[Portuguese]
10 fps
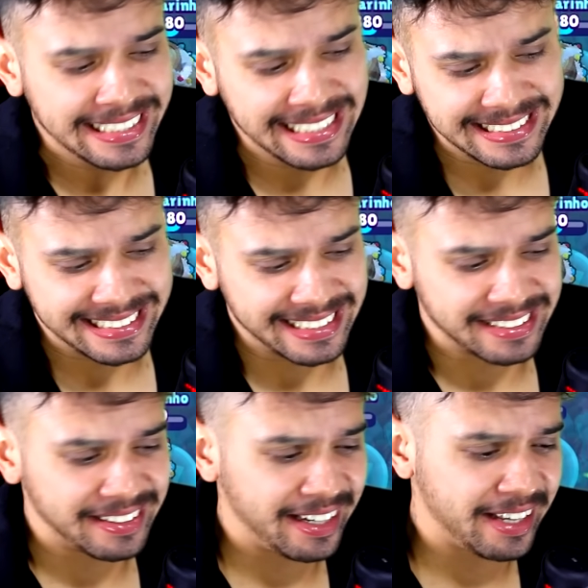E
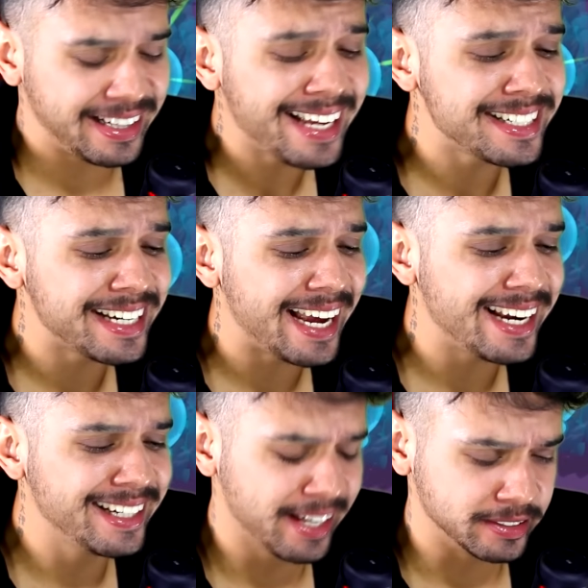assim, é, desde que
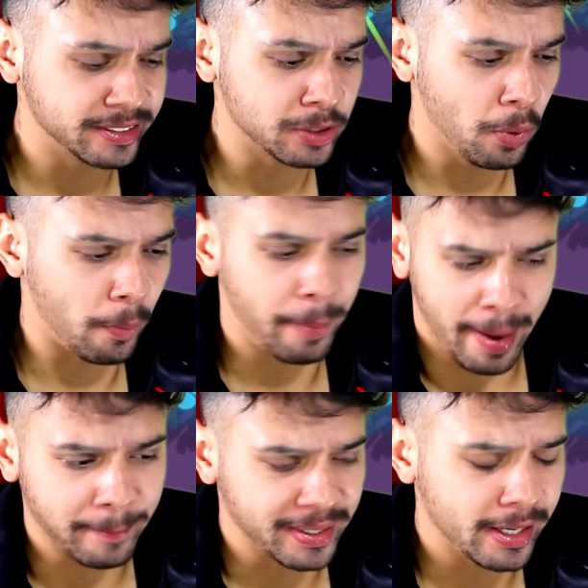ele lançou,
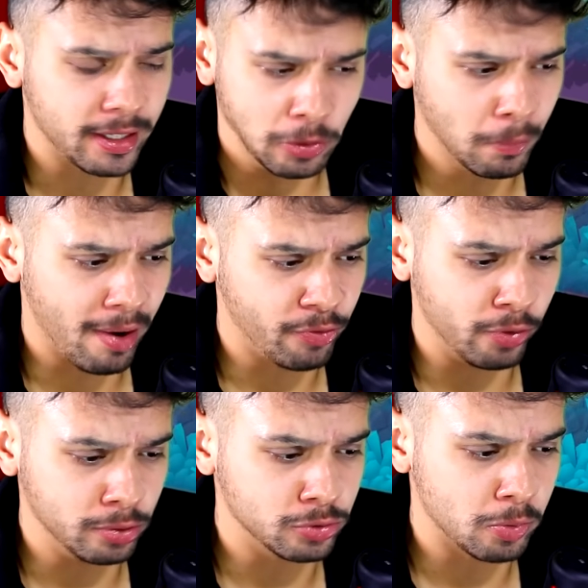pra mim ele nunca
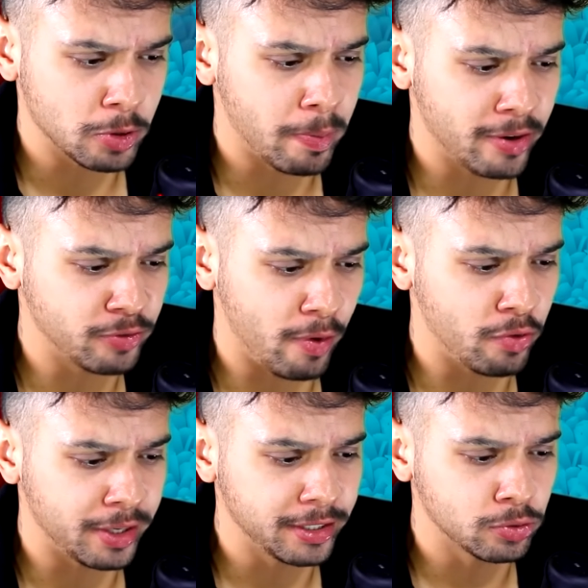foi um dos meus brawlers
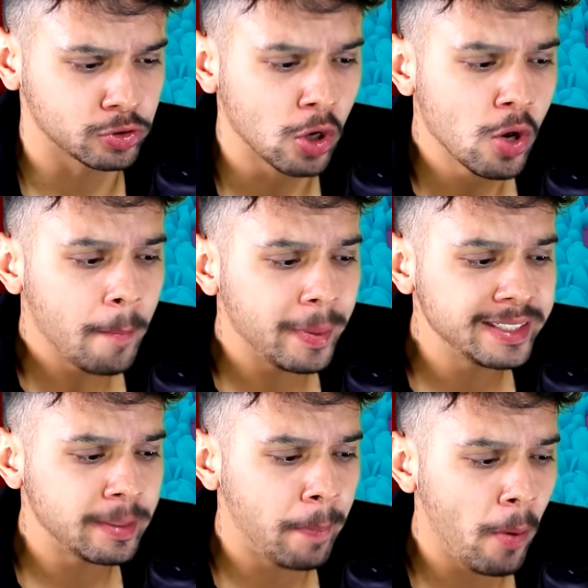favoritos,
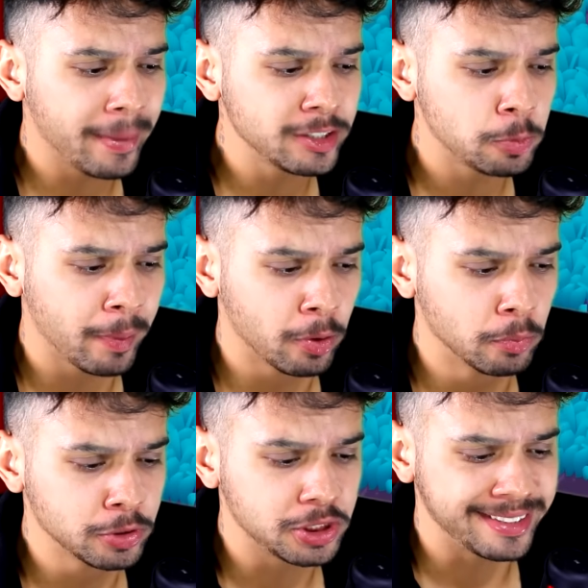principalmente pelo
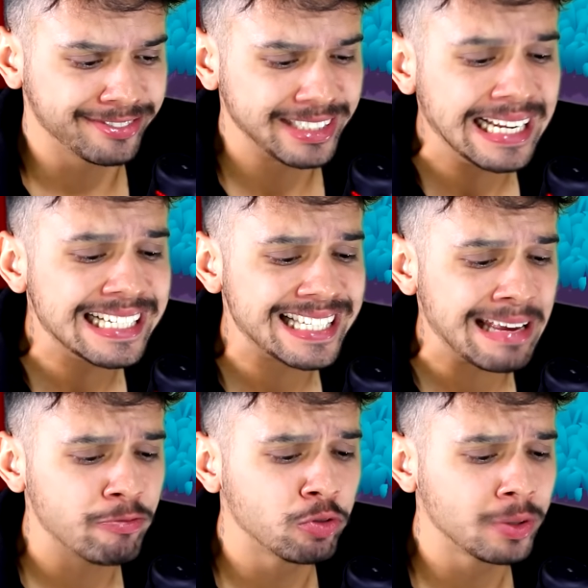motivo dele
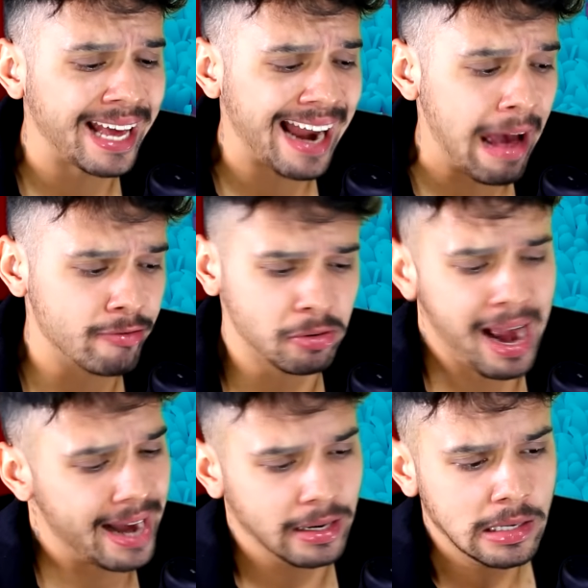ser vulnerável.
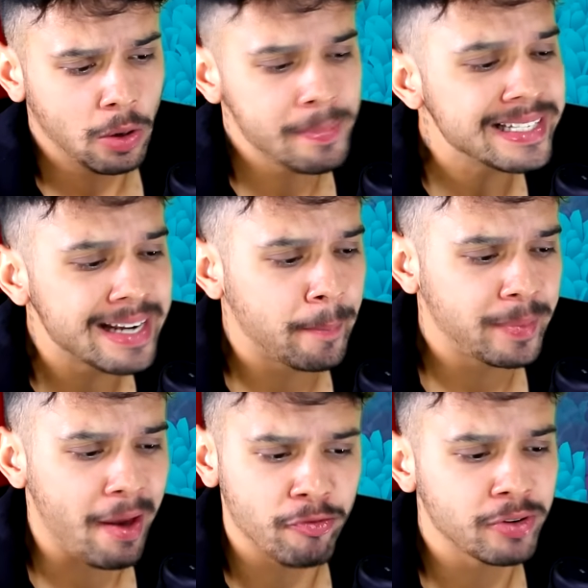Cara, Mr.
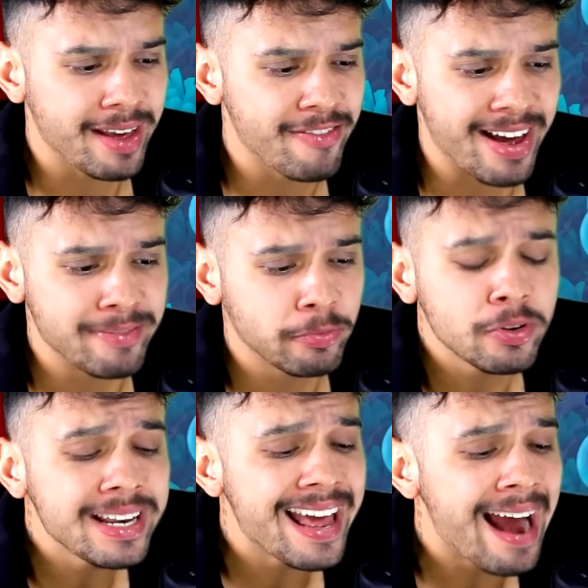P é vulnerável,
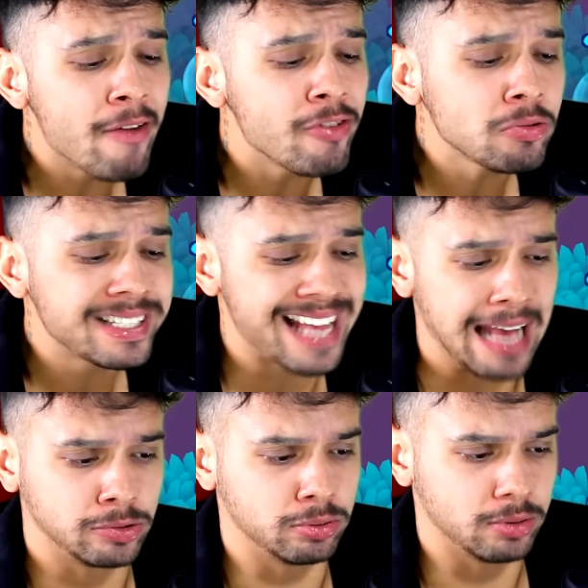
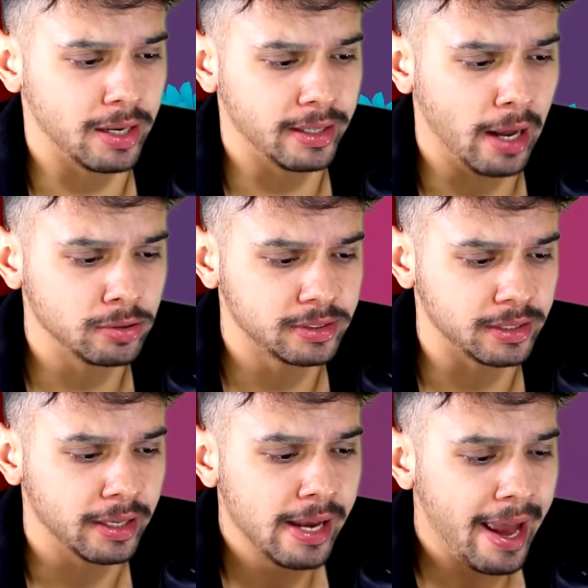vulnerávelzaço, tá ligado?
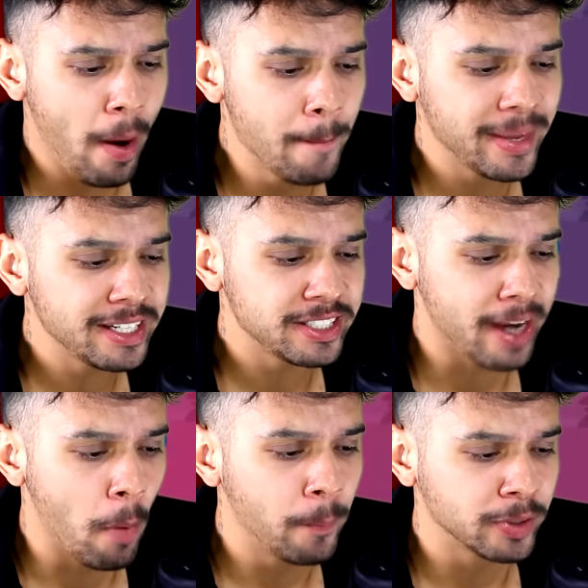Assim, realmente
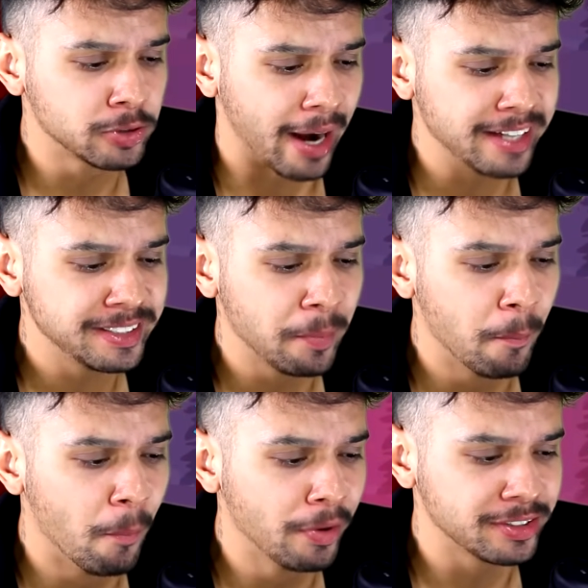é um personagem
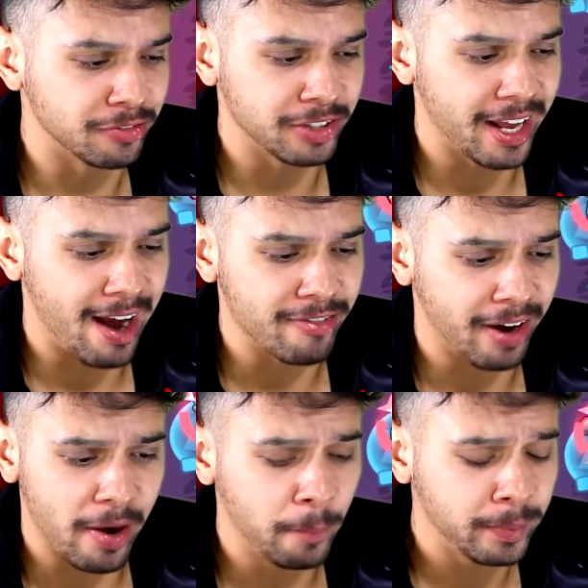muito vulnerável,
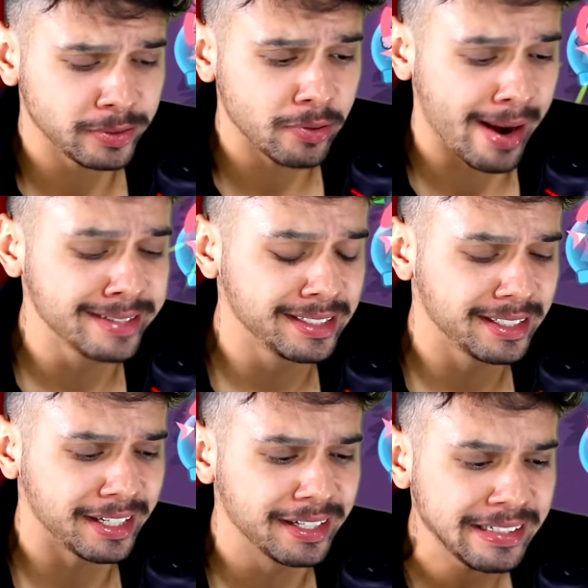cara. É um personagem
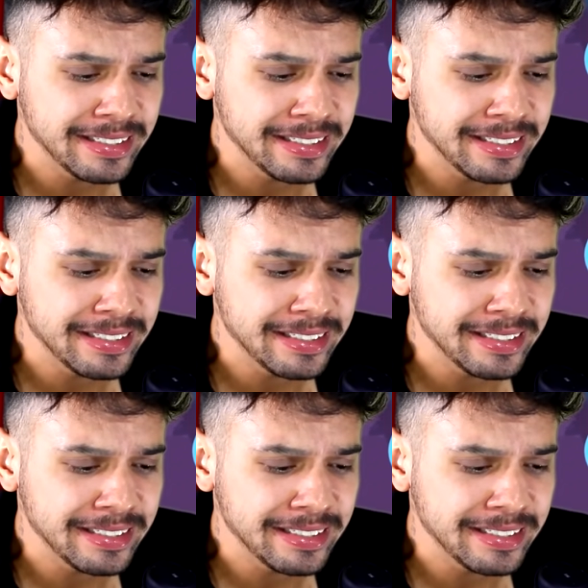que